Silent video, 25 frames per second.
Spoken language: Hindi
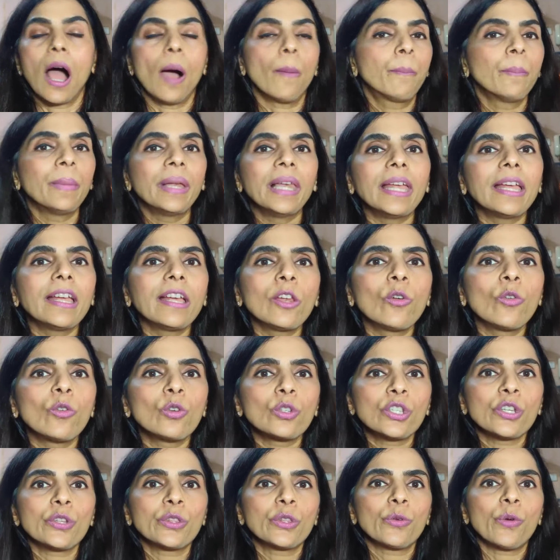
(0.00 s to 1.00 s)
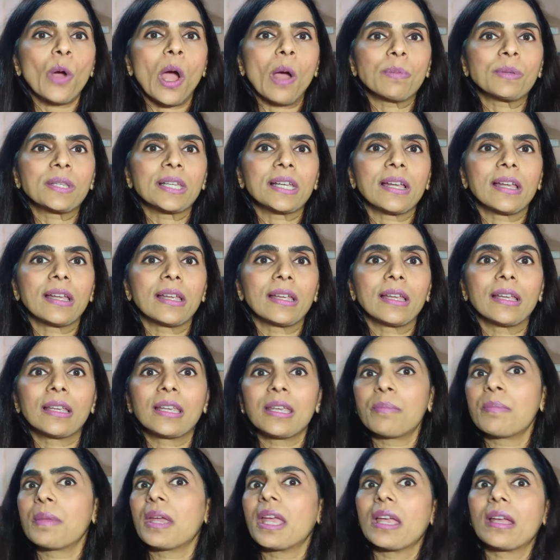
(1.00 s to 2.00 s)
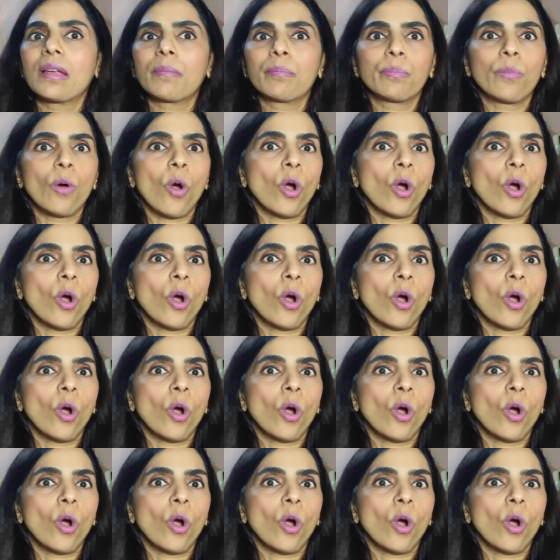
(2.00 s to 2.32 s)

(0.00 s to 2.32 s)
आप मिलेंगे लोगों से तो वो आपसे कहेंगे कि मैं एक